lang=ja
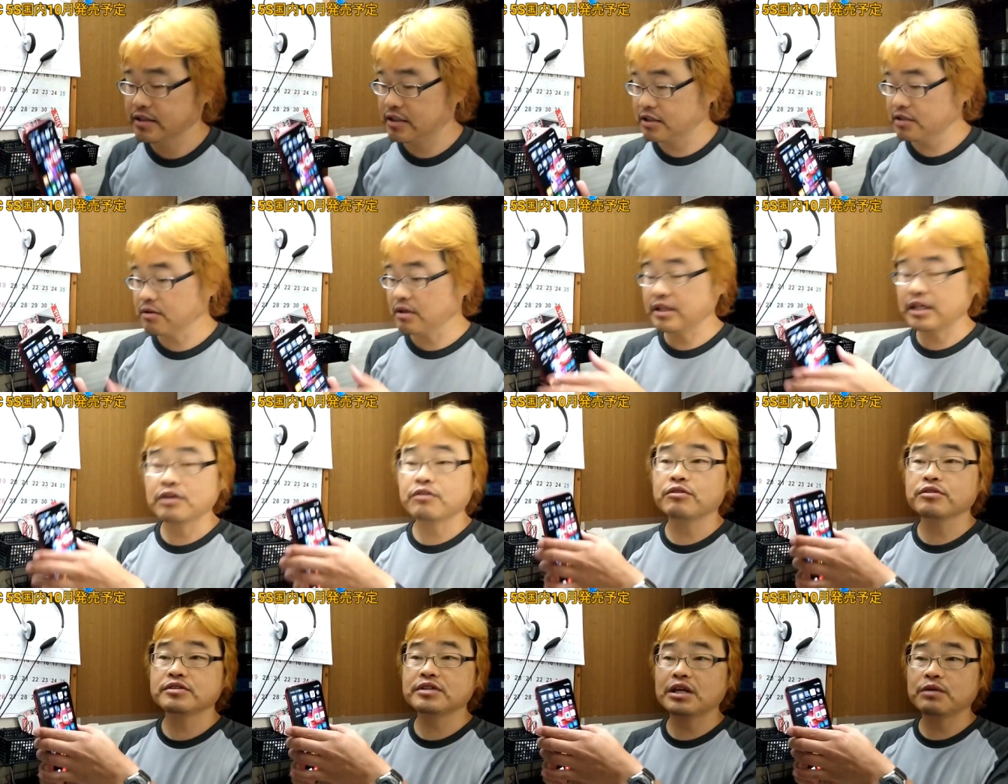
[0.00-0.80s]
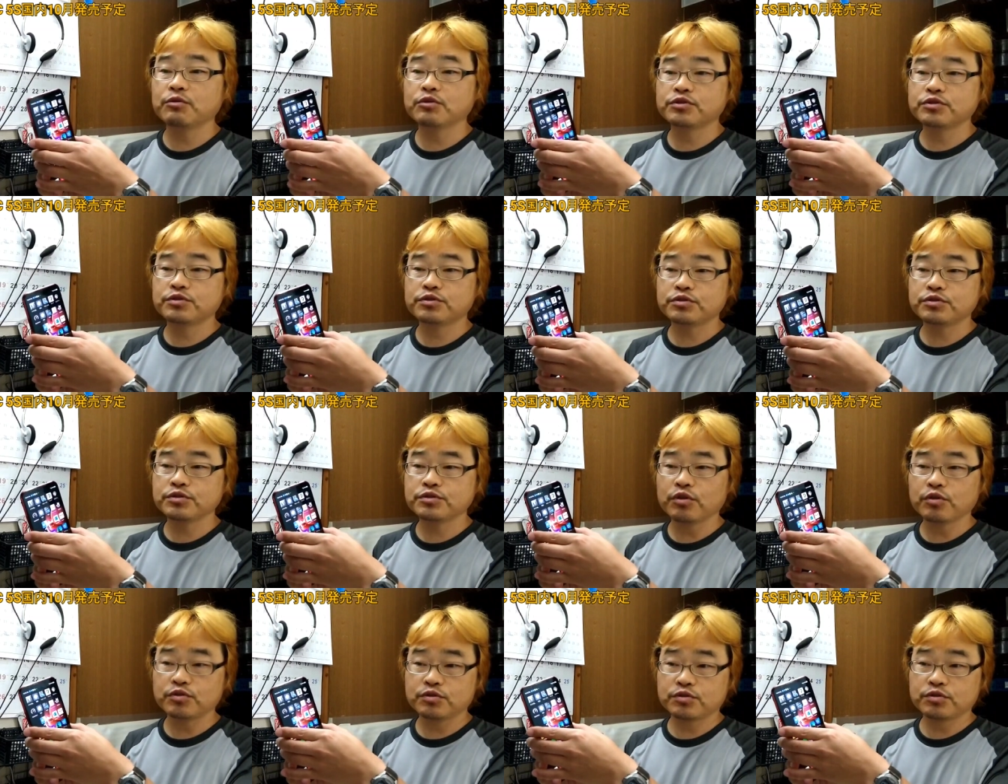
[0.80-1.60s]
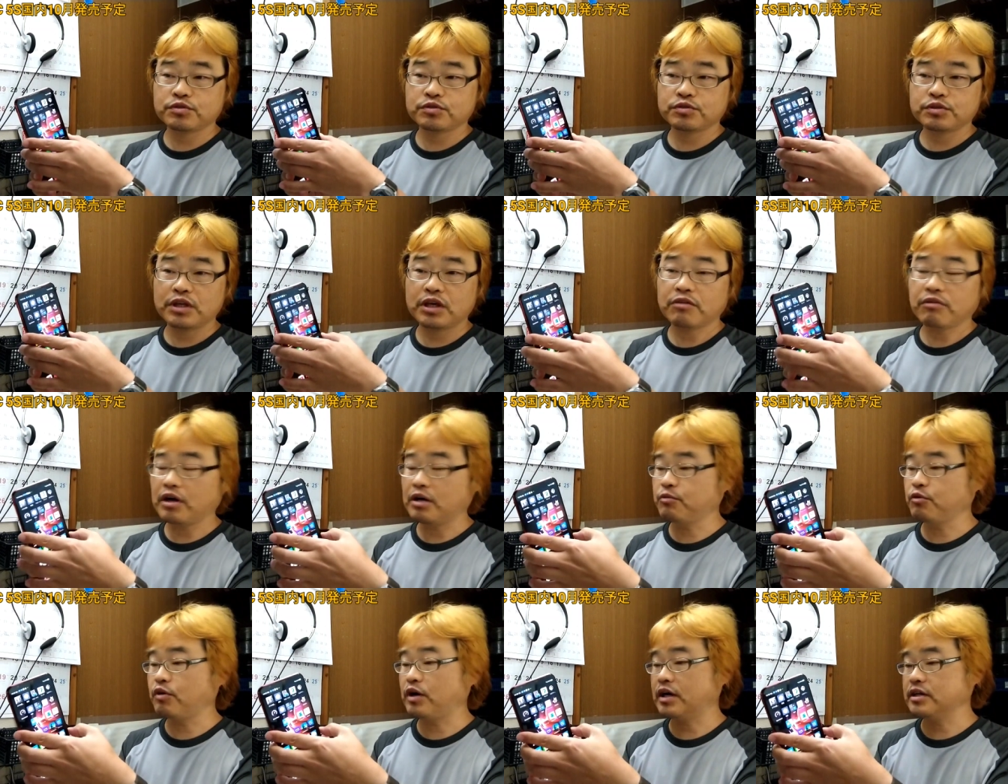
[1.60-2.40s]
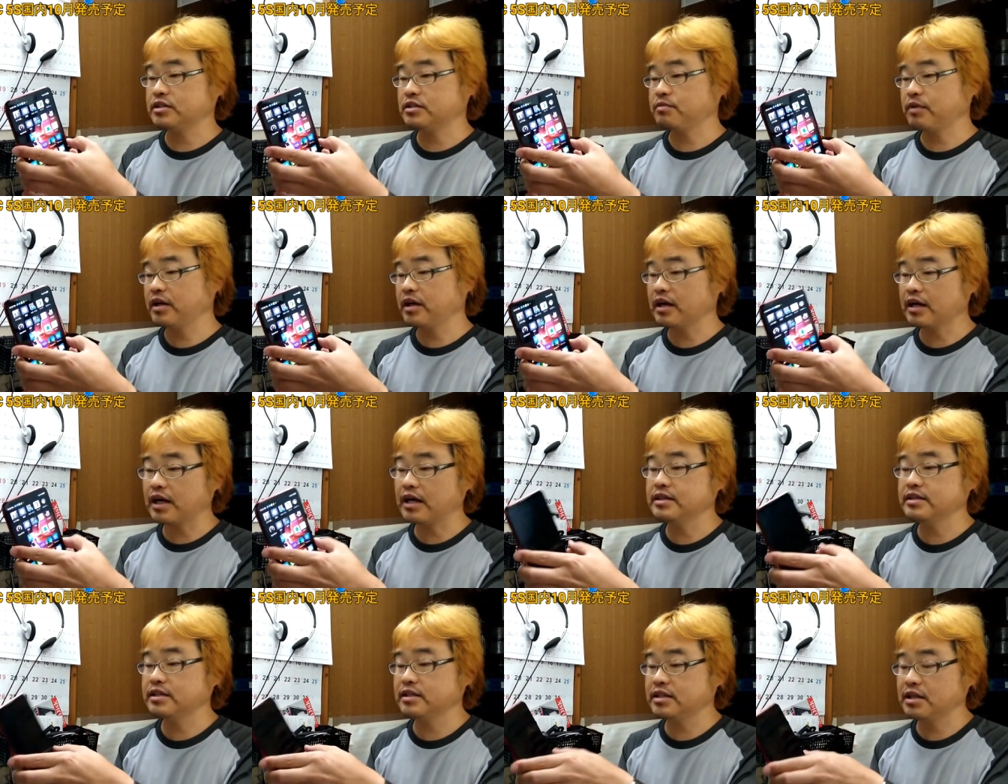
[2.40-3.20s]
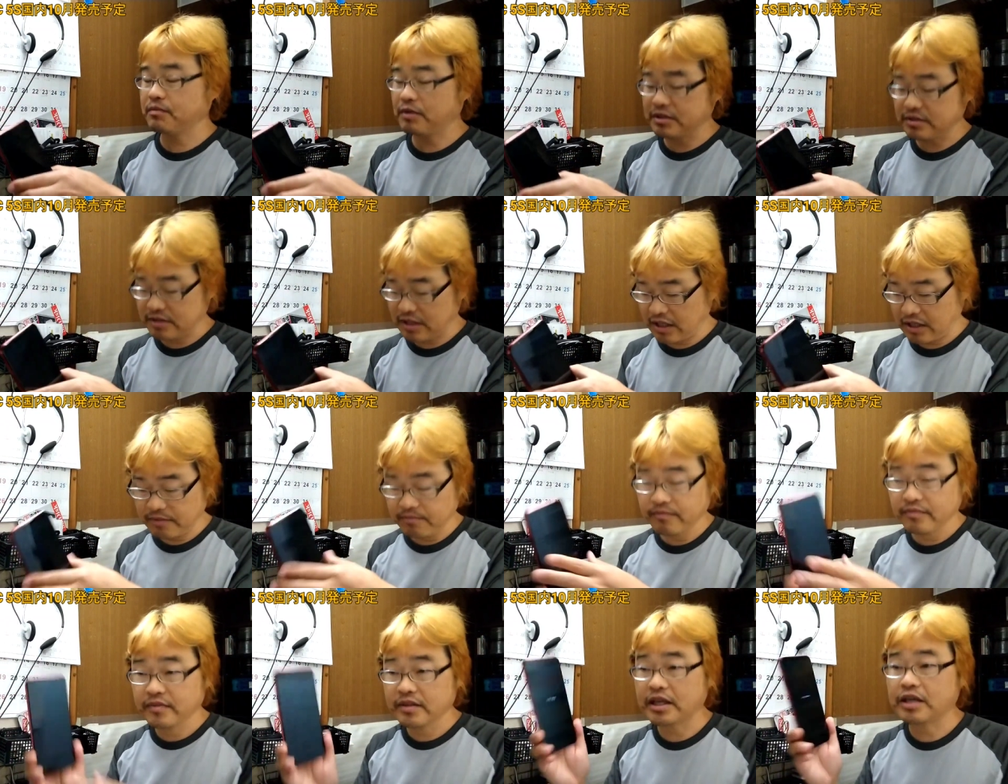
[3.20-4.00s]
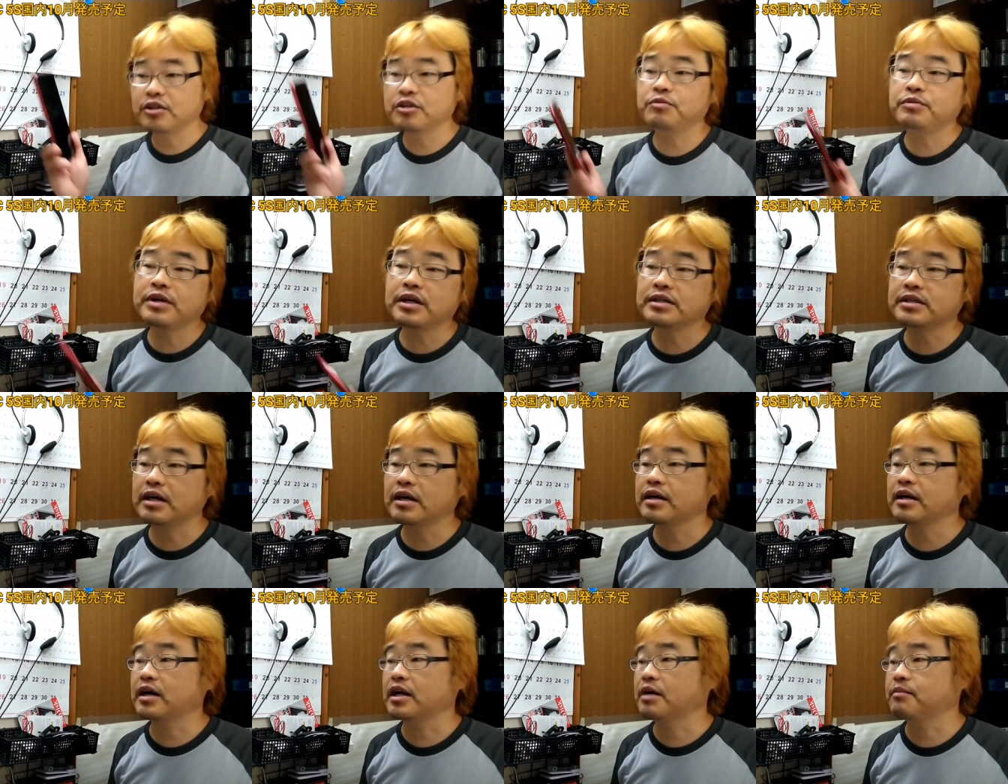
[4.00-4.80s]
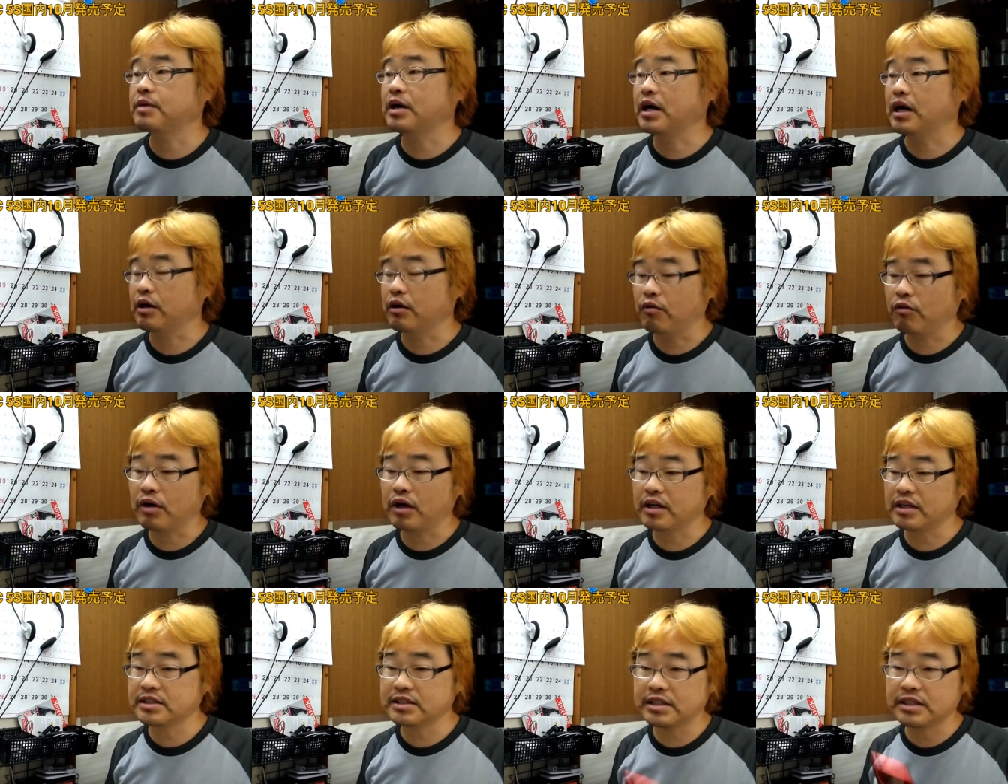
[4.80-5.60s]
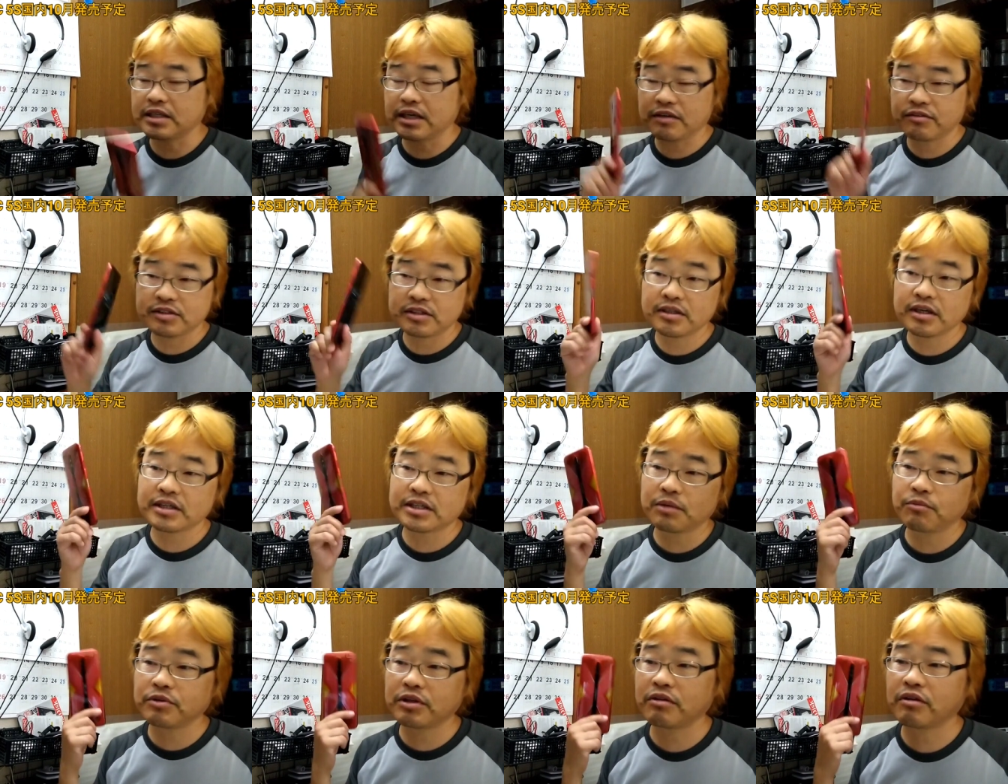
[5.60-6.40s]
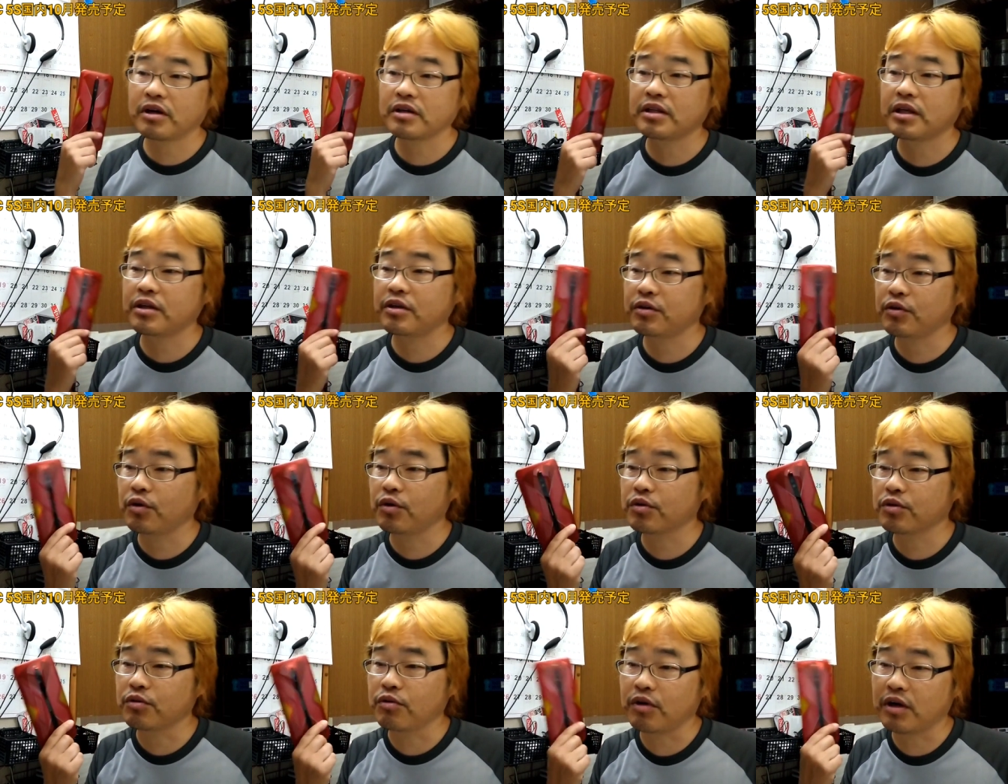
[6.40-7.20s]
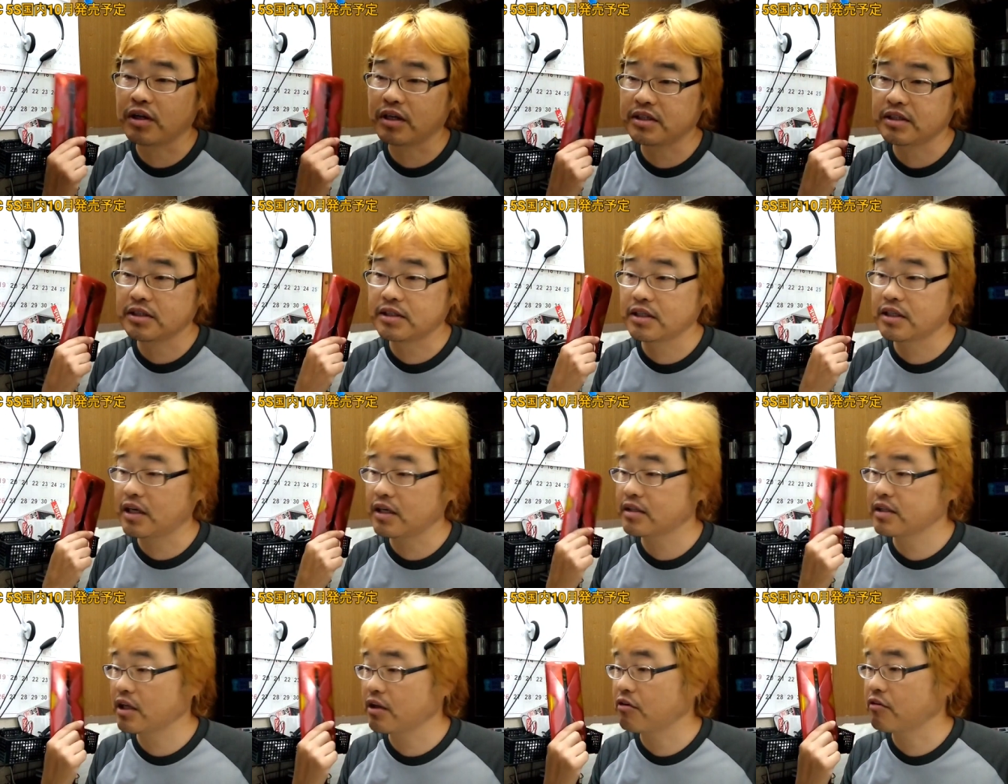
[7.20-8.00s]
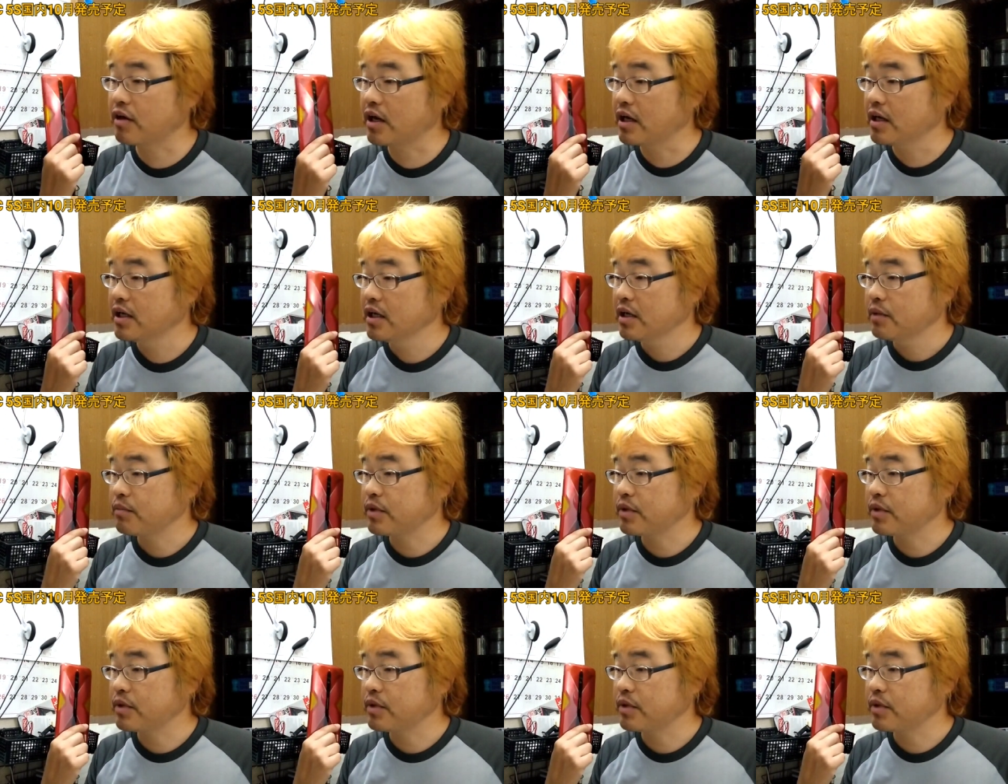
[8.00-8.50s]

実はね、こちらも中国ではもう発売が開始してますね。で、ヌビアさんからまあお話、あの新型モデルが出るよってお話いただいたのは、